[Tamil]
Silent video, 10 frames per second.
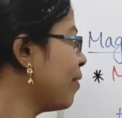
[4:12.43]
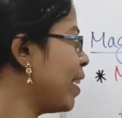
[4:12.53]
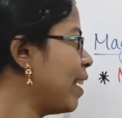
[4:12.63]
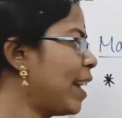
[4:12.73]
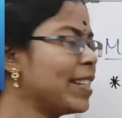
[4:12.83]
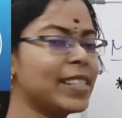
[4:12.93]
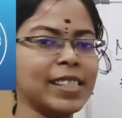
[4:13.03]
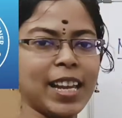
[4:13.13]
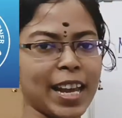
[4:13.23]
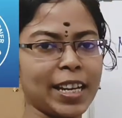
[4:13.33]
ஃபீல்ட்
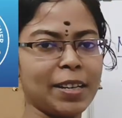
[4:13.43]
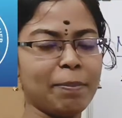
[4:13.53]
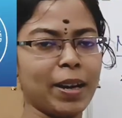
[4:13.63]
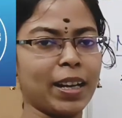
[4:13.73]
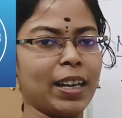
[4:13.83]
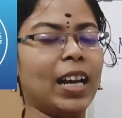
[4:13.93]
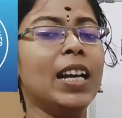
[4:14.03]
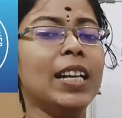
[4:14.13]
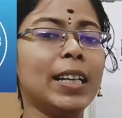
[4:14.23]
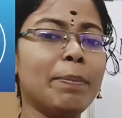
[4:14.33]
லைன்ஸ்னால் என்னென்னு பார்க்கலாம்
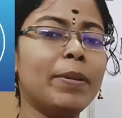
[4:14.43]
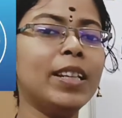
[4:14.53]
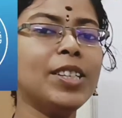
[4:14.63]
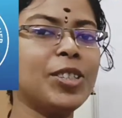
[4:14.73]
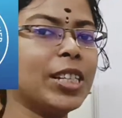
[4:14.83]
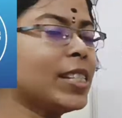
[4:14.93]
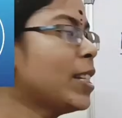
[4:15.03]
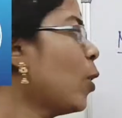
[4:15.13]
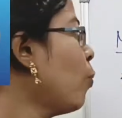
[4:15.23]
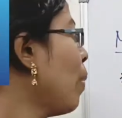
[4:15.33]
இப்போ தான் ஜஸ்ட்
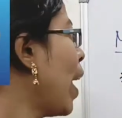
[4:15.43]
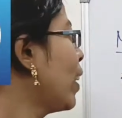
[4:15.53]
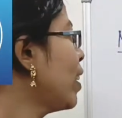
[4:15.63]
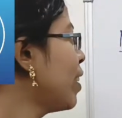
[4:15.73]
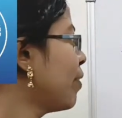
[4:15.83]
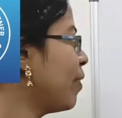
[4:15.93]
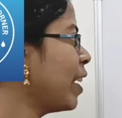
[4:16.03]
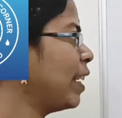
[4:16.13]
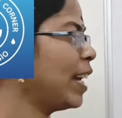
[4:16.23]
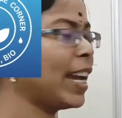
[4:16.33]
நவ் மேக்னெட்டிக்
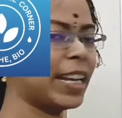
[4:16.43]
ஃபீல்ட்னால்